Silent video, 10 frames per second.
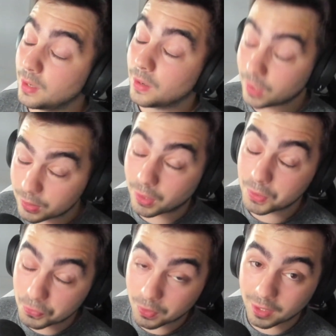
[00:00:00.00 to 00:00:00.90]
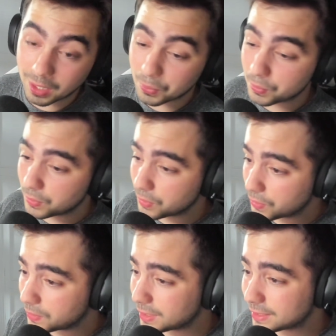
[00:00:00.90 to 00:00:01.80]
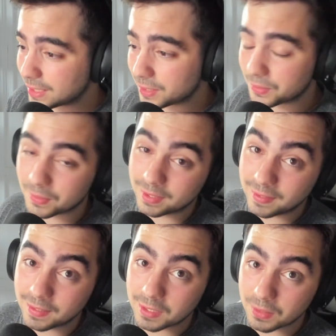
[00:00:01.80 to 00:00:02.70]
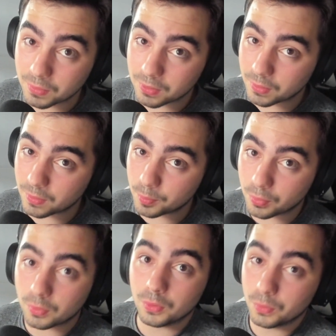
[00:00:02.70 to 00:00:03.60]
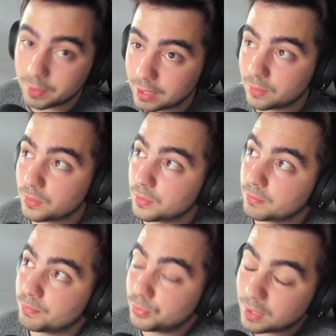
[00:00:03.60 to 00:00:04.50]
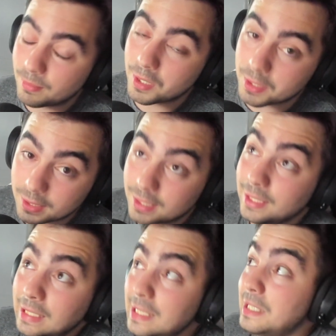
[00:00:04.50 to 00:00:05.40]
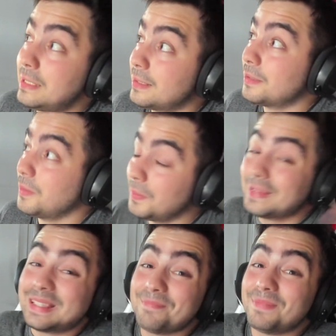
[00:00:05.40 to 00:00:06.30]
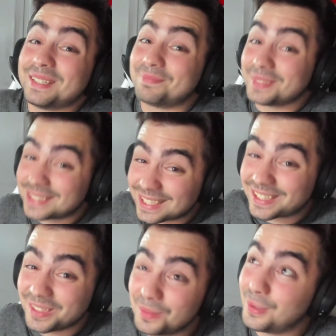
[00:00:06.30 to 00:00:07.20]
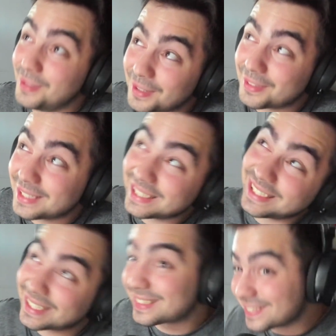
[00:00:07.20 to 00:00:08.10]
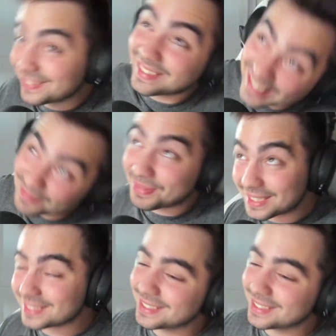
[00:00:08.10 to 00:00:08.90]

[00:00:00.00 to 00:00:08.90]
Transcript: Encore une fois, un round 2 des cartes TCG, donc euh, pour looter le poulet magique. Inch on ne sait pas, peut-être le bonheur dans les cartes, on ne sait pas.